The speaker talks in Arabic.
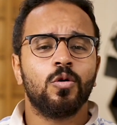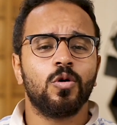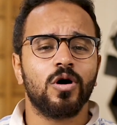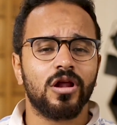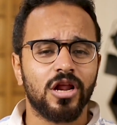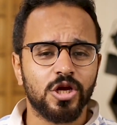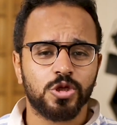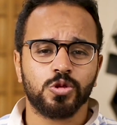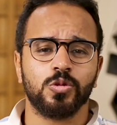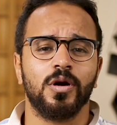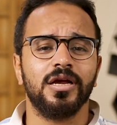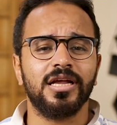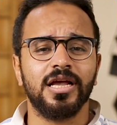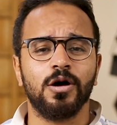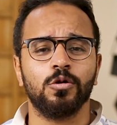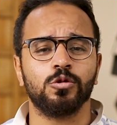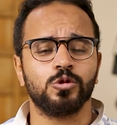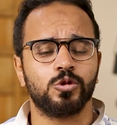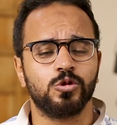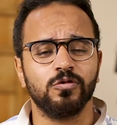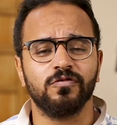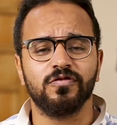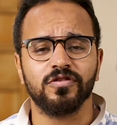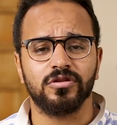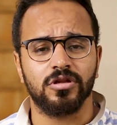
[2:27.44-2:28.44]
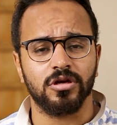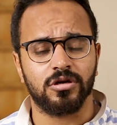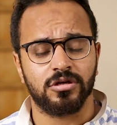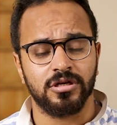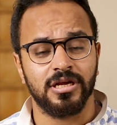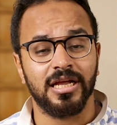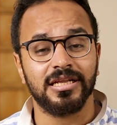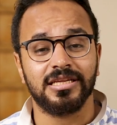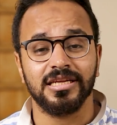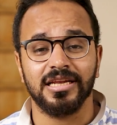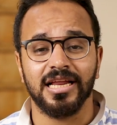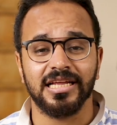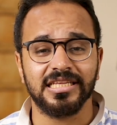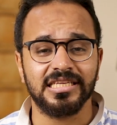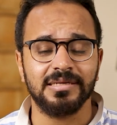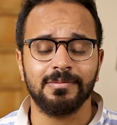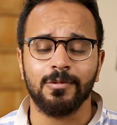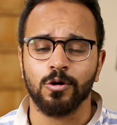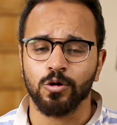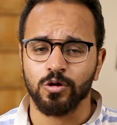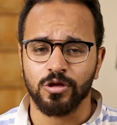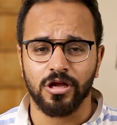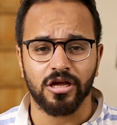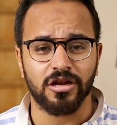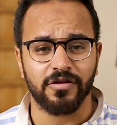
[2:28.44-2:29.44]
ورا شويه ونشوف التقنيات القديمه
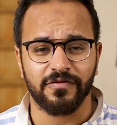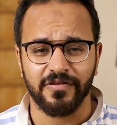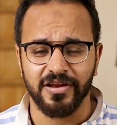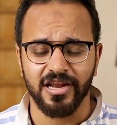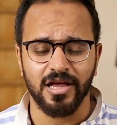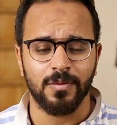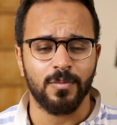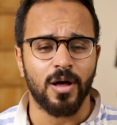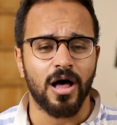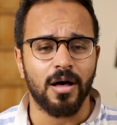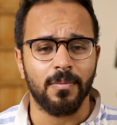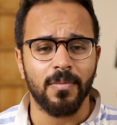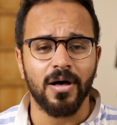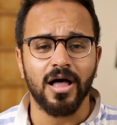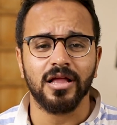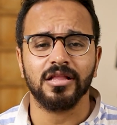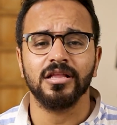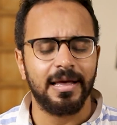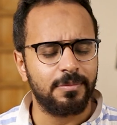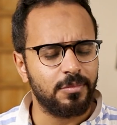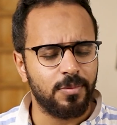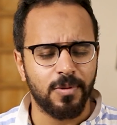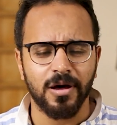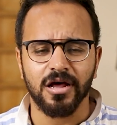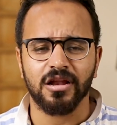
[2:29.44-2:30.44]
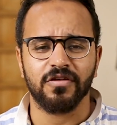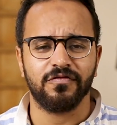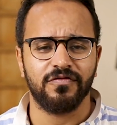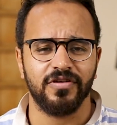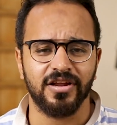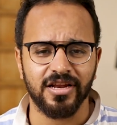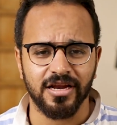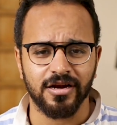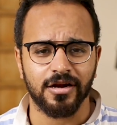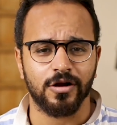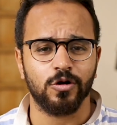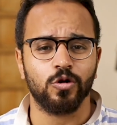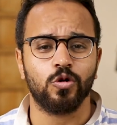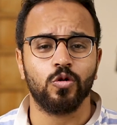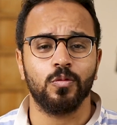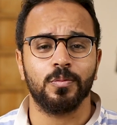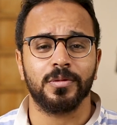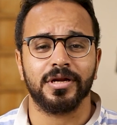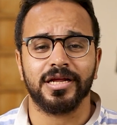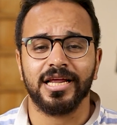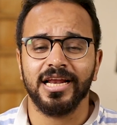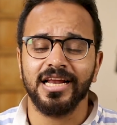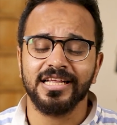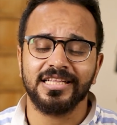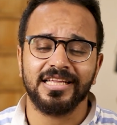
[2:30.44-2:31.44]
ونتعرف عليها مع بعض حابب اعرف فعلا رايكم
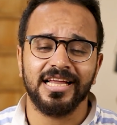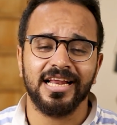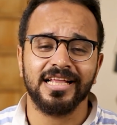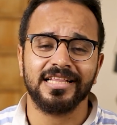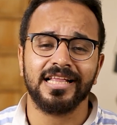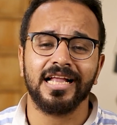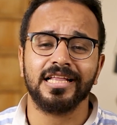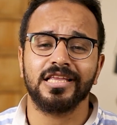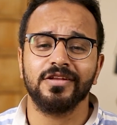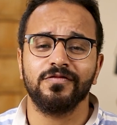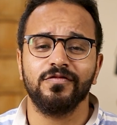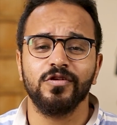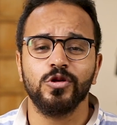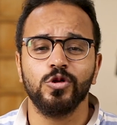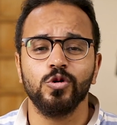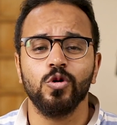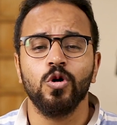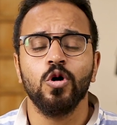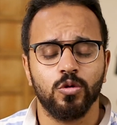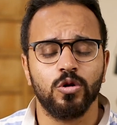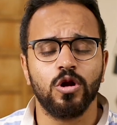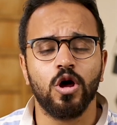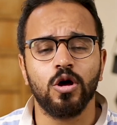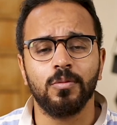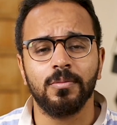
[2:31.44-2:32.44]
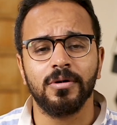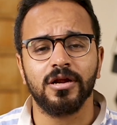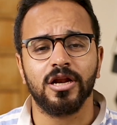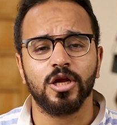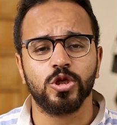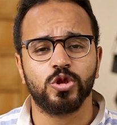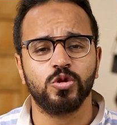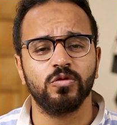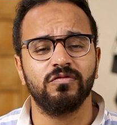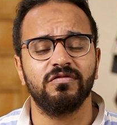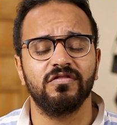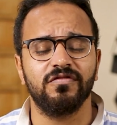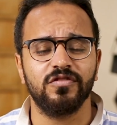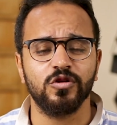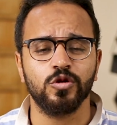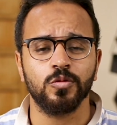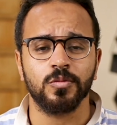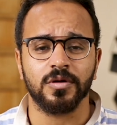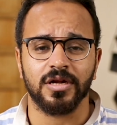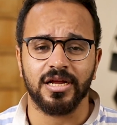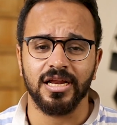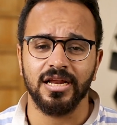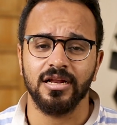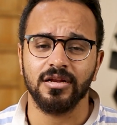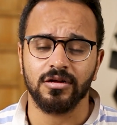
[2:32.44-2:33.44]
من خلال التعليقات تحت الفيديو ولو اول مره تشوف الفيديو
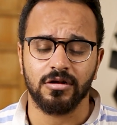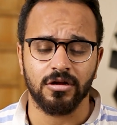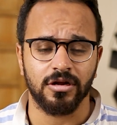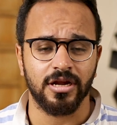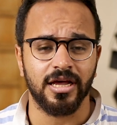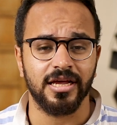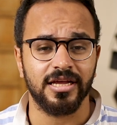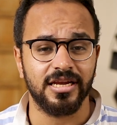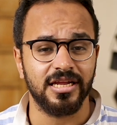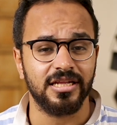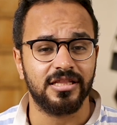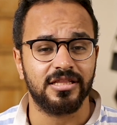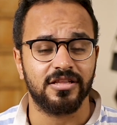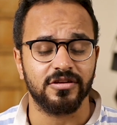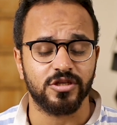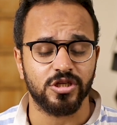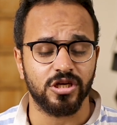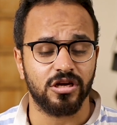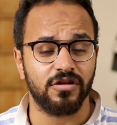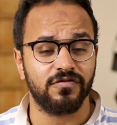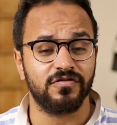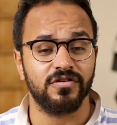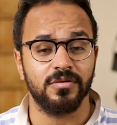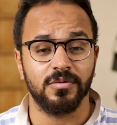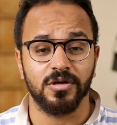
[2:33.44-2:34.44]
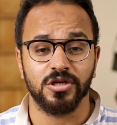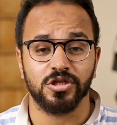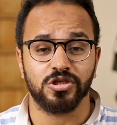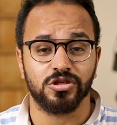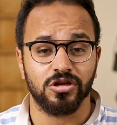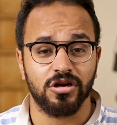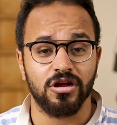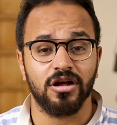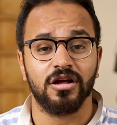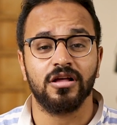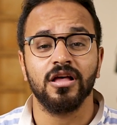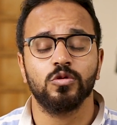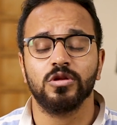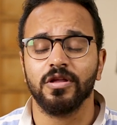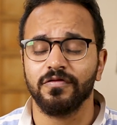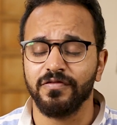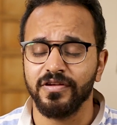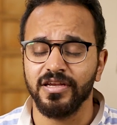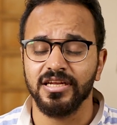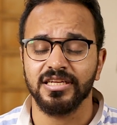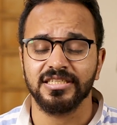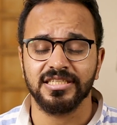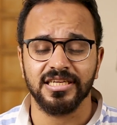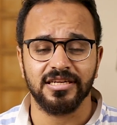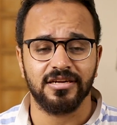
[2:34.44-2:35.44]
من خلال القناه يا ريت تشرفني بالاشتراك
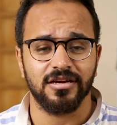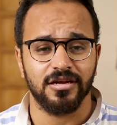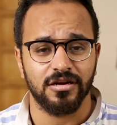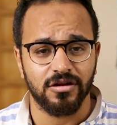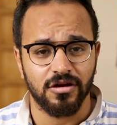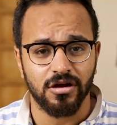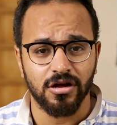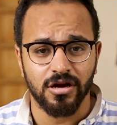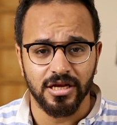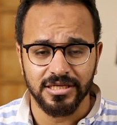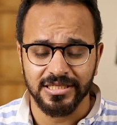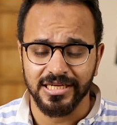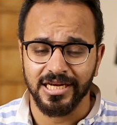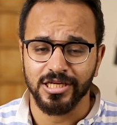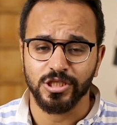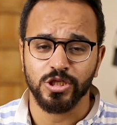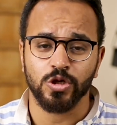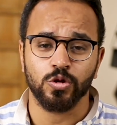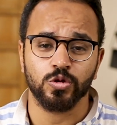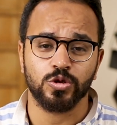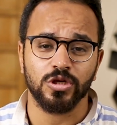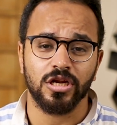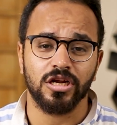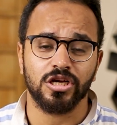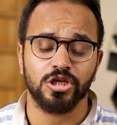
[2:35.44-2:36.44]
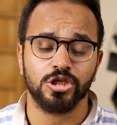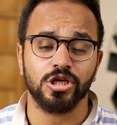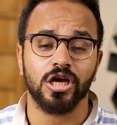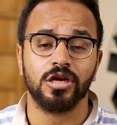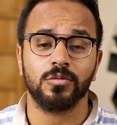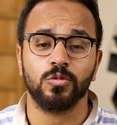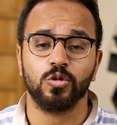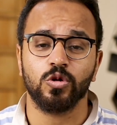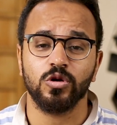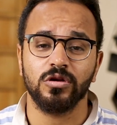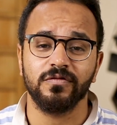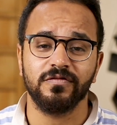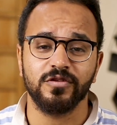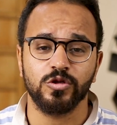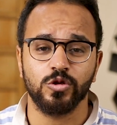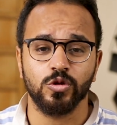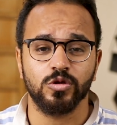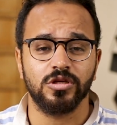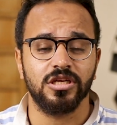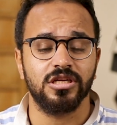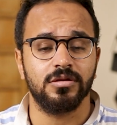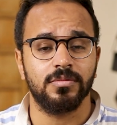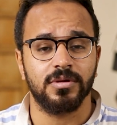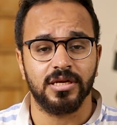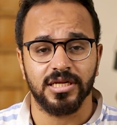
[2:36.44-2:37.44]
وتفعيل زر الجرس علشان يوصلك اشعار بكل فيديو
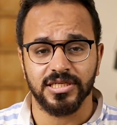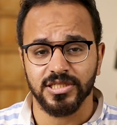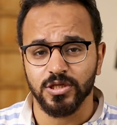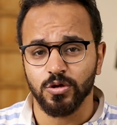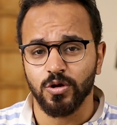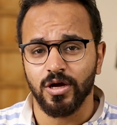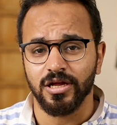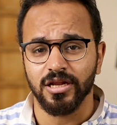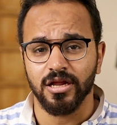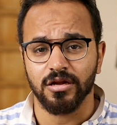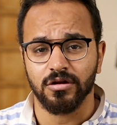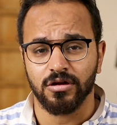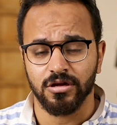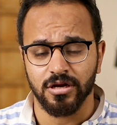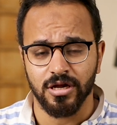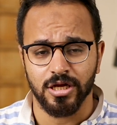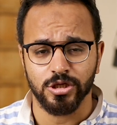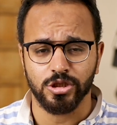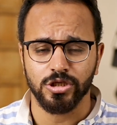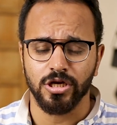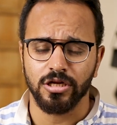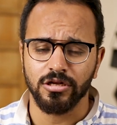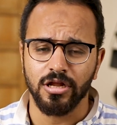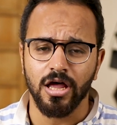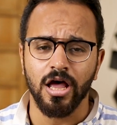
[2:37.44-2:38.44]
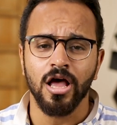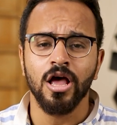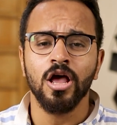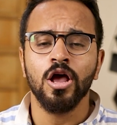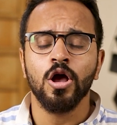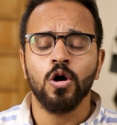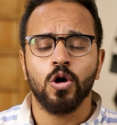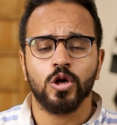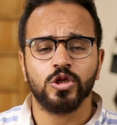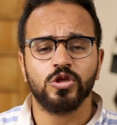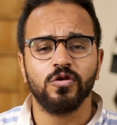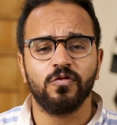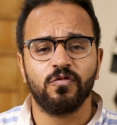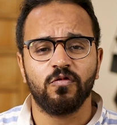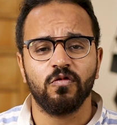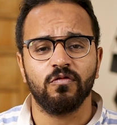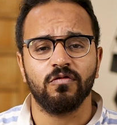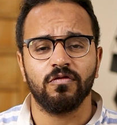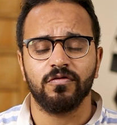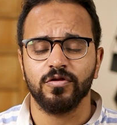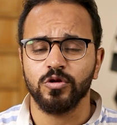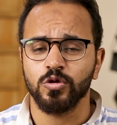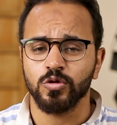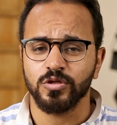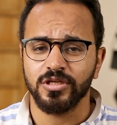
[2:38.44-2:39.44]
جديد بنزله على القناه ان شاء الله واشوفكم
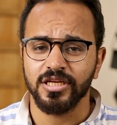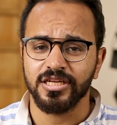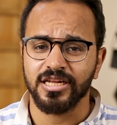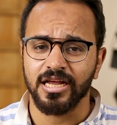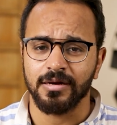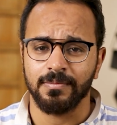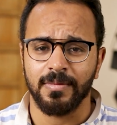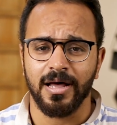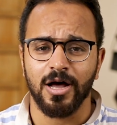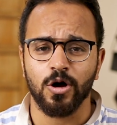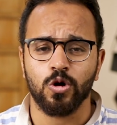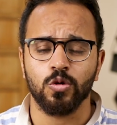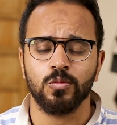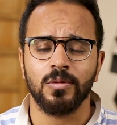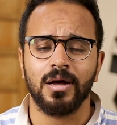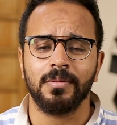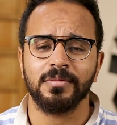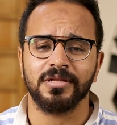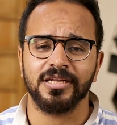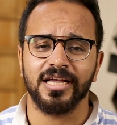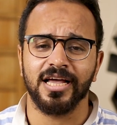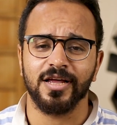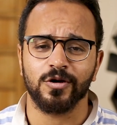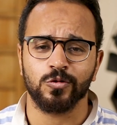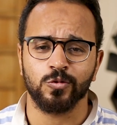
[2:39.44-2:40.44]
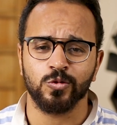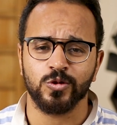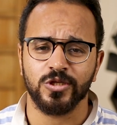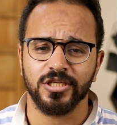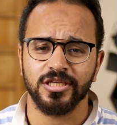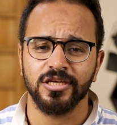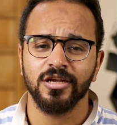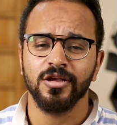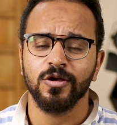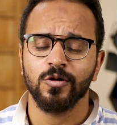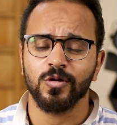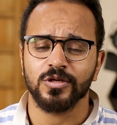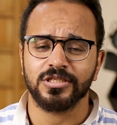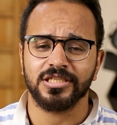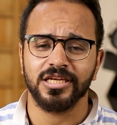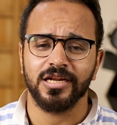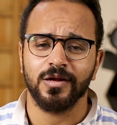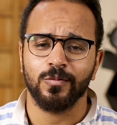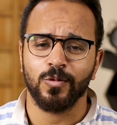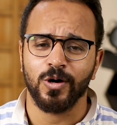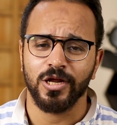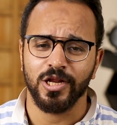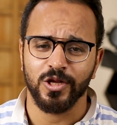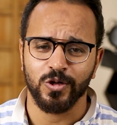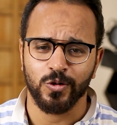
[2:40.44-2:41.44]
في فيديو جديد كان معاكم احمد الجرنوسي
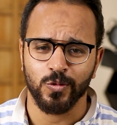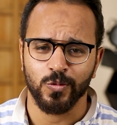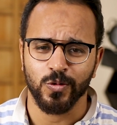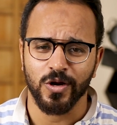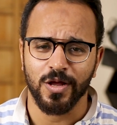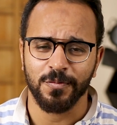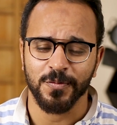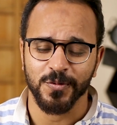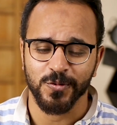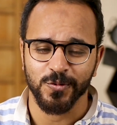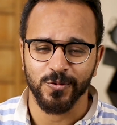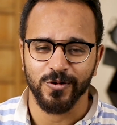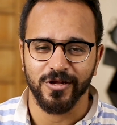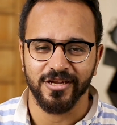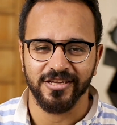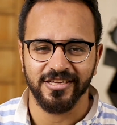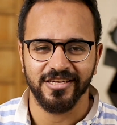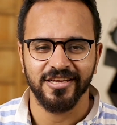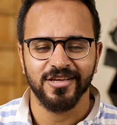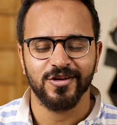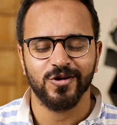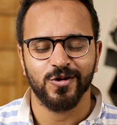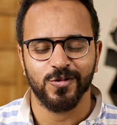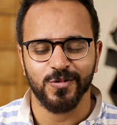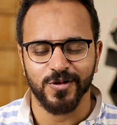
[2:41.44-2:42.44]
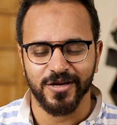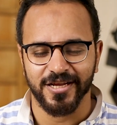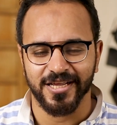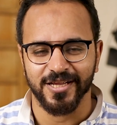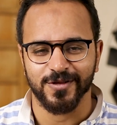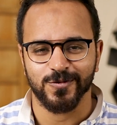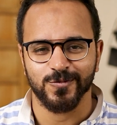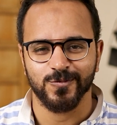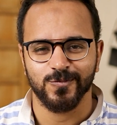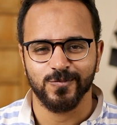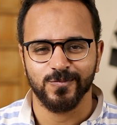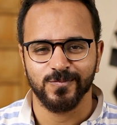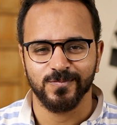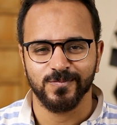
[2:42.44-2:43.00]
والسلام عليكم ورحمه الله وبركاته